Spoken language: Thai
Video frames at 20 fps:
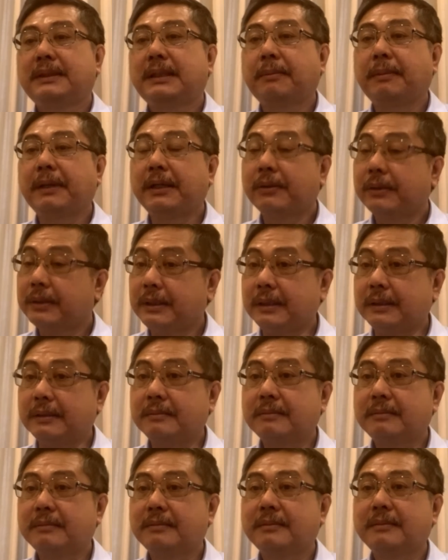จะเป็นคนอื่น
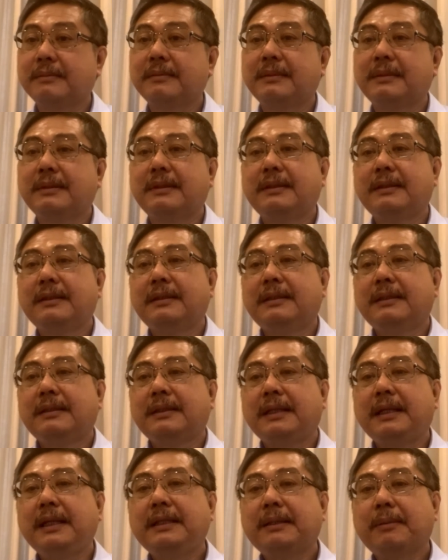
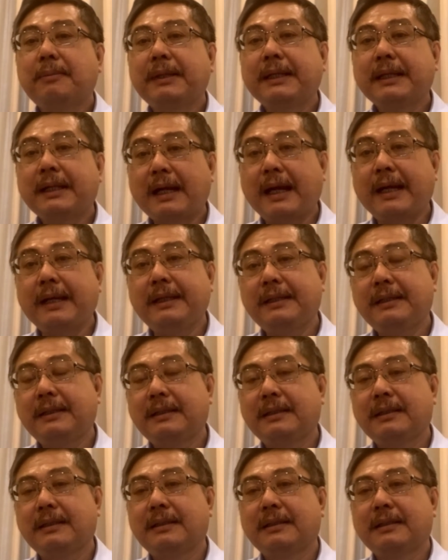ทีนี้จะเป็นใคร
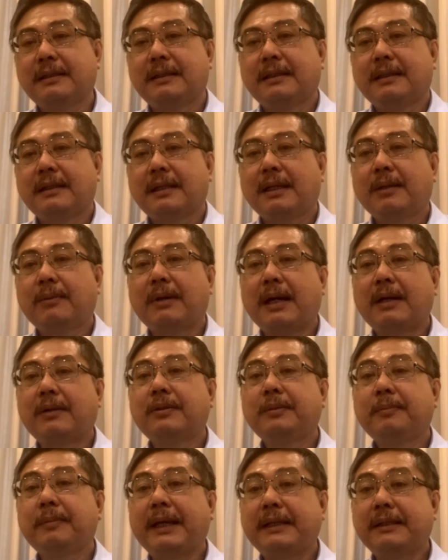ระหว่าง
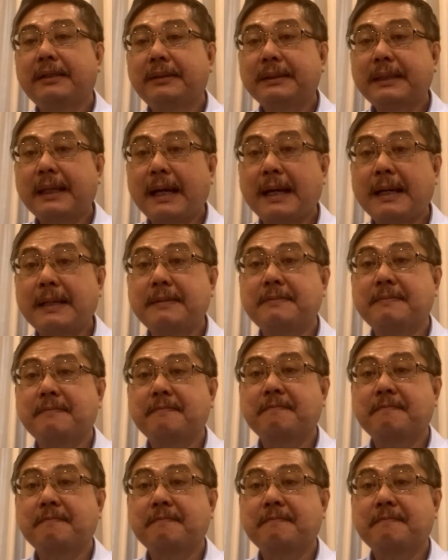คุณแพทองธาร